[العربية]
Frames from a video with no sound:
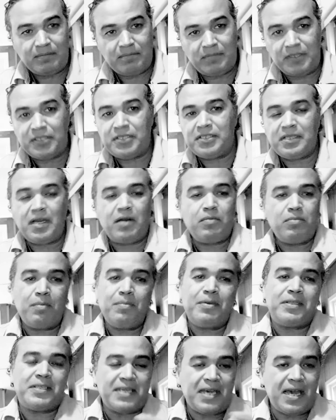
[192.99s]
ماشي حتى هما
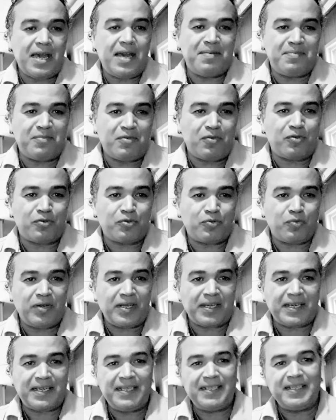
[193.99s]
ما تيامنوش
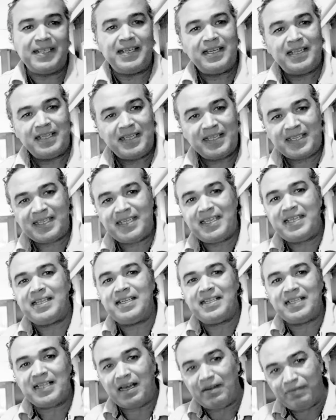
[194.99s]
ولكن
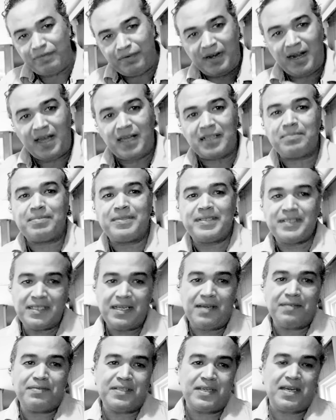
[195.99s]
كاينين الافراد
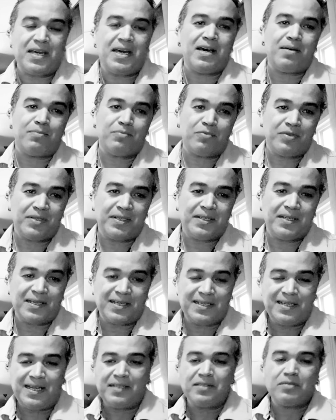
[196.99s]
بزاف تيامنوا لان
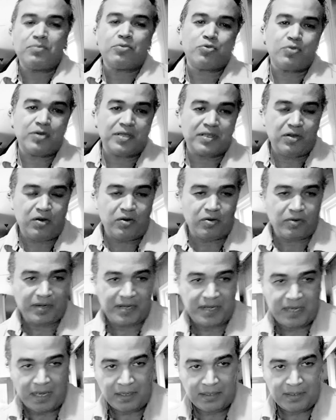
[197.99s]
كاين عندهم شويه
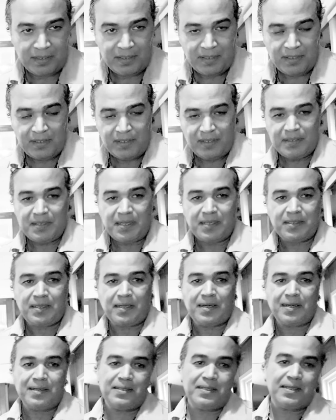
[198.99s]
الحريه
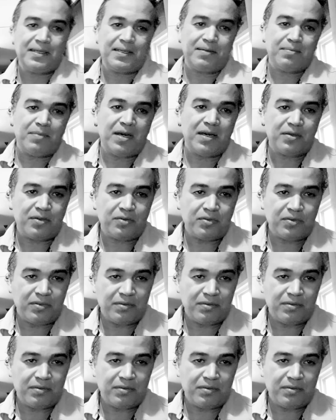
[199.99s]
نظرا لما